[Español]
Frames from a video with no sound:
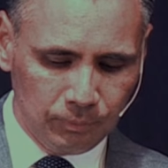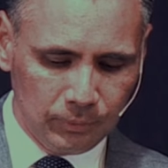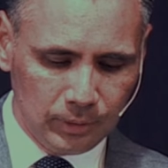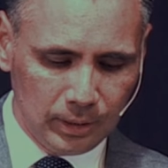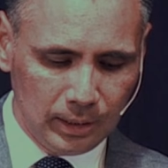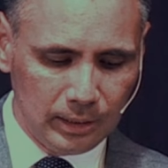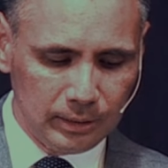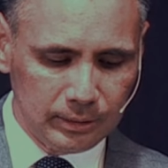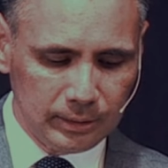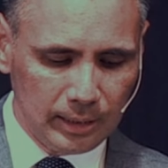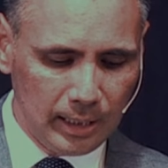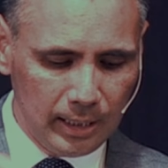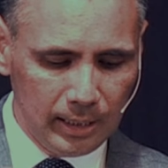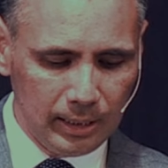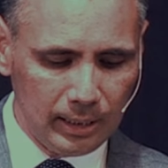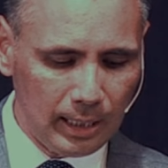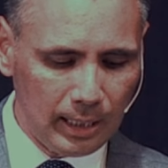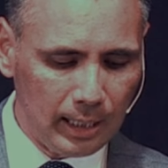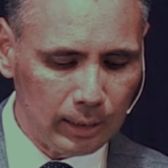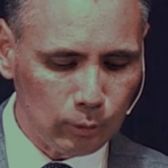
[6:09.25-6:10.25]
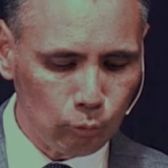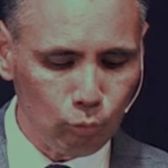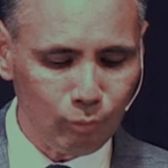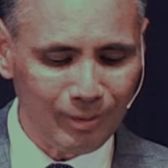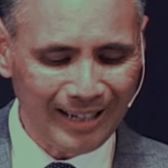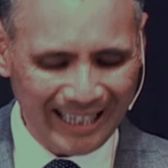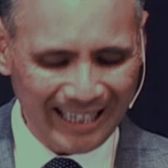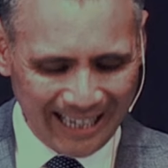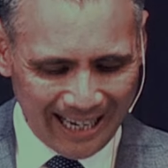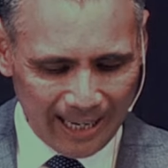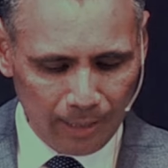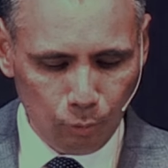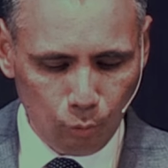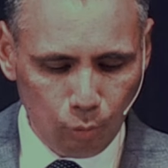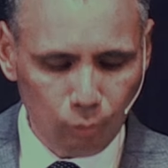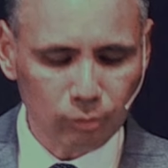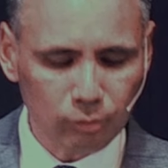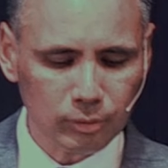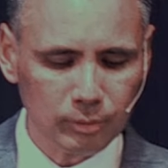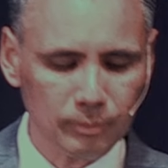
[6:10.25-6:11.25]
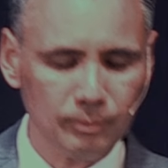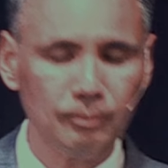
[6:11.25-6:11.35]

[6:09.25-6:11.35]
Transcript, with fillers: tienes que ir a tu creador.